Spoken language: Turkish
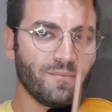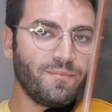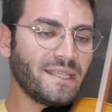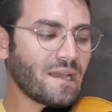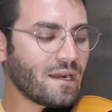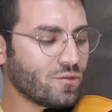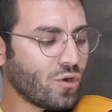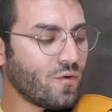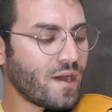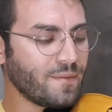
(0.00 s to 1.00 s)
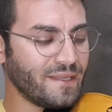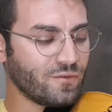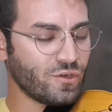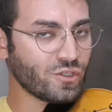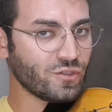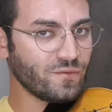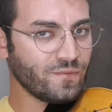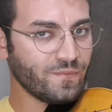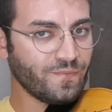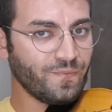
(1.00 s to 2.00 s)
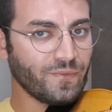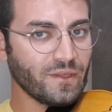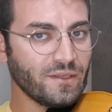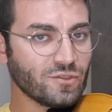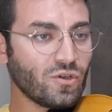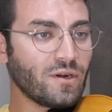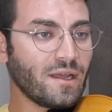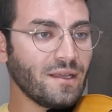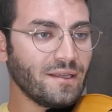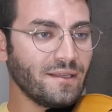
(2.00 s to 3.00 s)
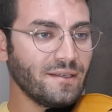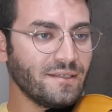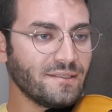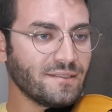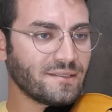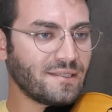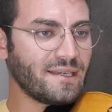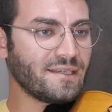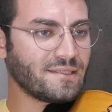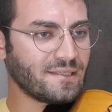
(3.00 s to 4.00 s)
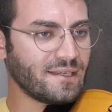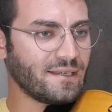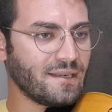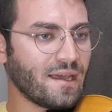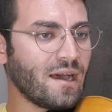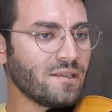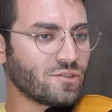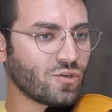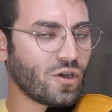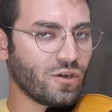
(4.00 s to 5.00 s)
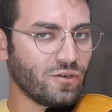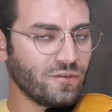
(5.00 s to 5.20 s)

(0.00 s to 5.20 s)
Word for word: Bir tane do var bir vuruş. Sonra si, si, la, sol.